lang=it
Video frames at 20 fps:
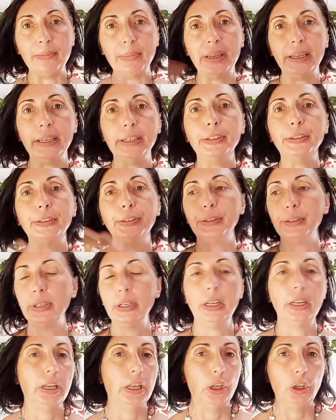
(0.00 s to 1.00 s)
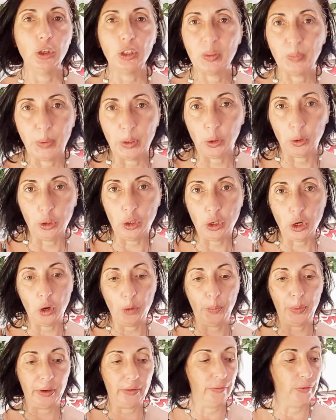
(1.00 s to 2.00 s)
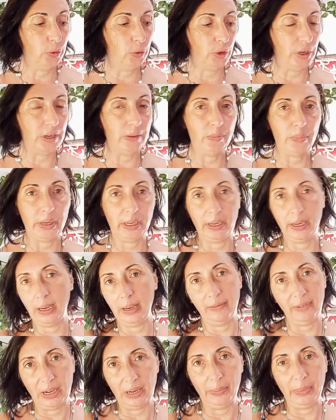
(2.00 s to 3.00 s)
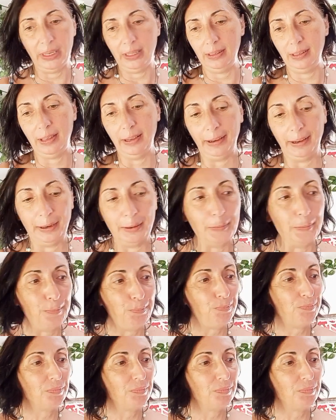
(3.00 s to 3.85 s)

almeno io spero di no per voi, perché veramente